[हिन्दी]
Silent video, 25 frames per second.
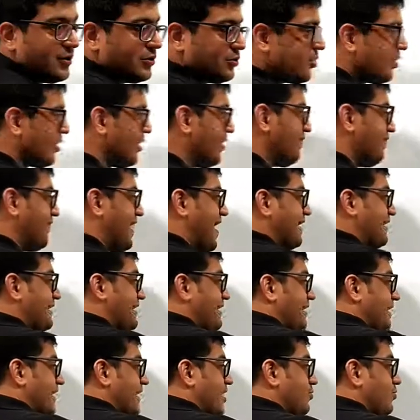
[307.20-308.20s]
तो
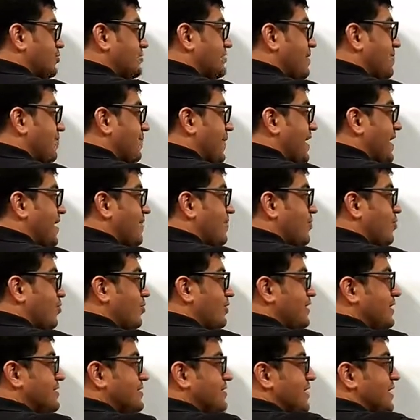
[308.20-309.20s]
रिफ्लेक्टेड रे उसी प्लेन में
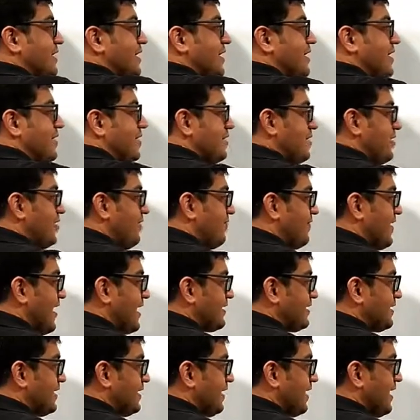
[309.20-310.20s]
होनी चाहिए
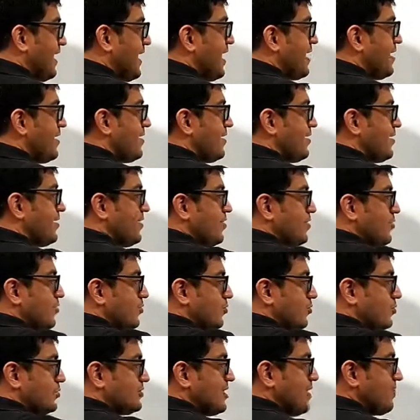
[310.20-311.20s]
रिफ्लेक्टेड रे
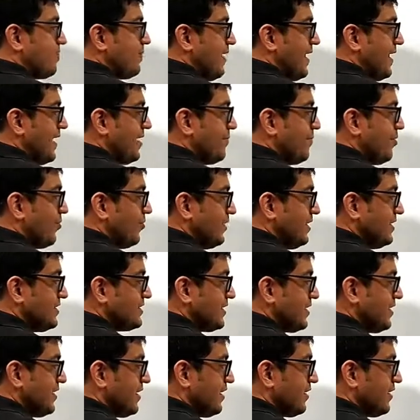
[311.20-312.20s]
उसी प्लेन में होनी
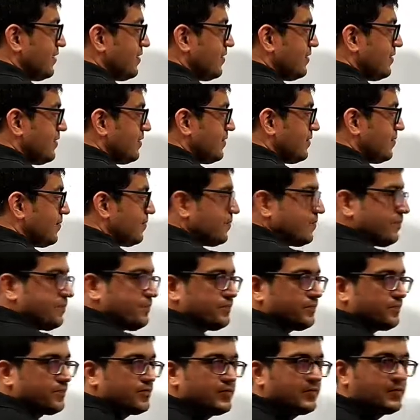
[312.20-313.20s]
चाहिए
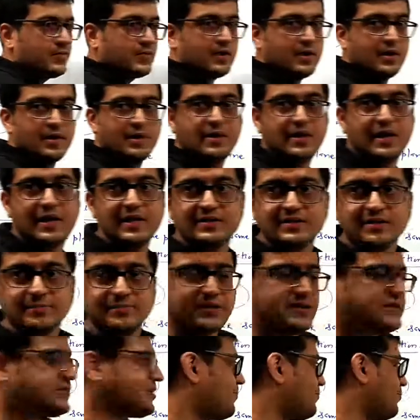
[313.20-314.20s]
नहीं
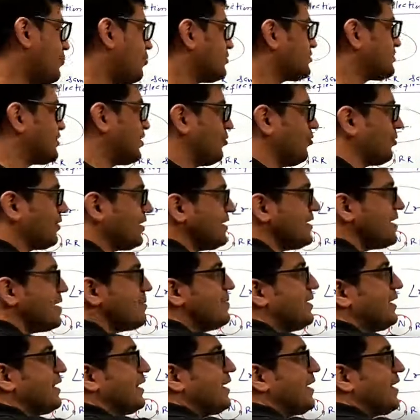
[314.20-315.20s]
समझे सपोज करो कि ये
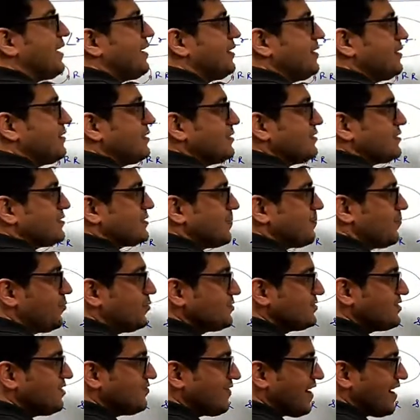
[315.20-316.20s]
मिरर है
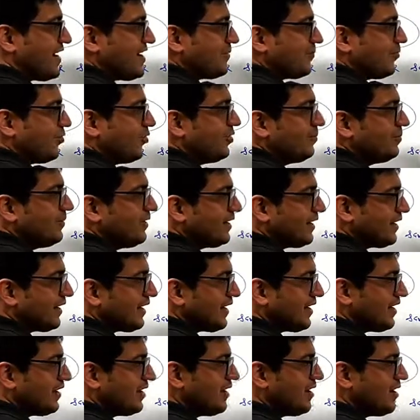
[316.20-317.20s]
सपोज ये व्हाइट बोर्ड मिरर
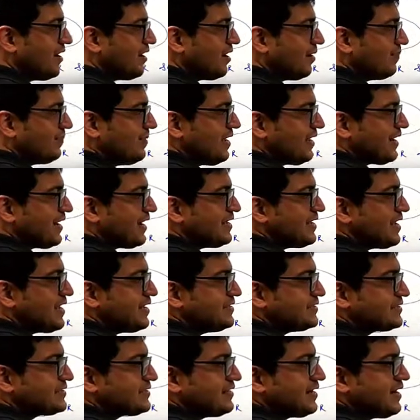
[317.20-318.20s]
है हमने कहा ये
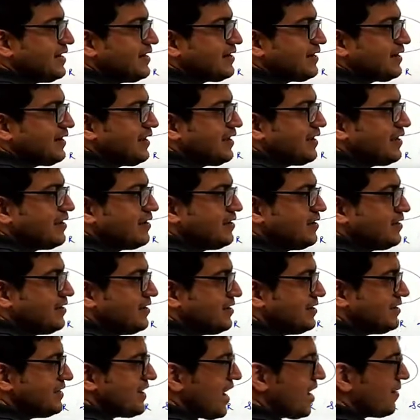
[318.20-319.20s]
इंसिडेंट रे है
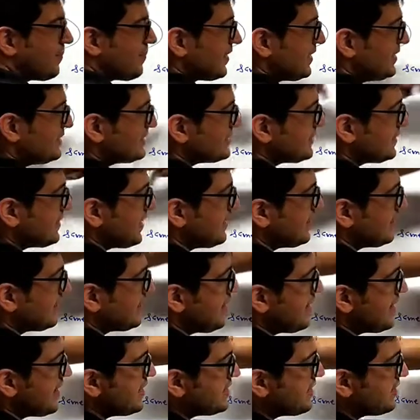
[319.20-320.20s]
यहां पर इंसिडेंट
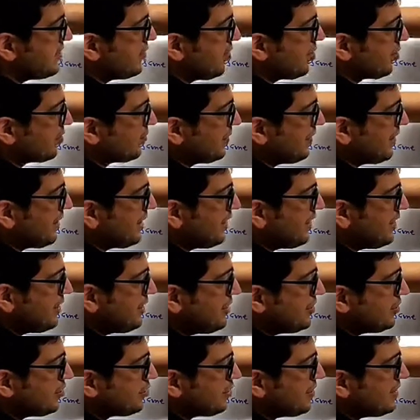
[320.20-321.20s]
रे है ये नॉर्मल है
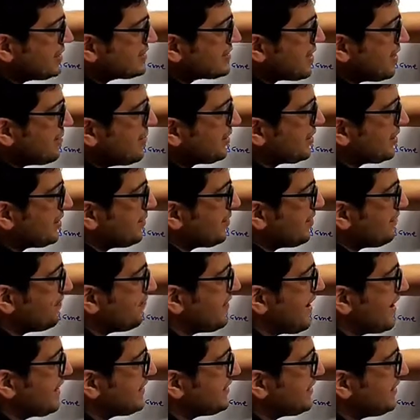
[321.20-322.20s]
तो इसका मतलब
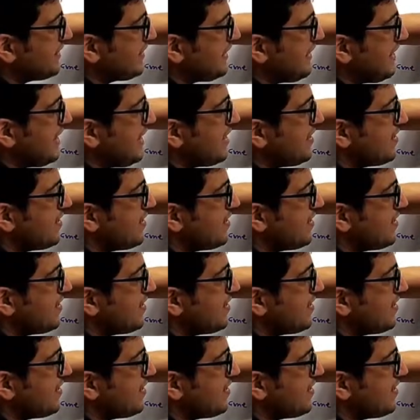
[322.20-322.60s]
रिफ्लेक्टेड रे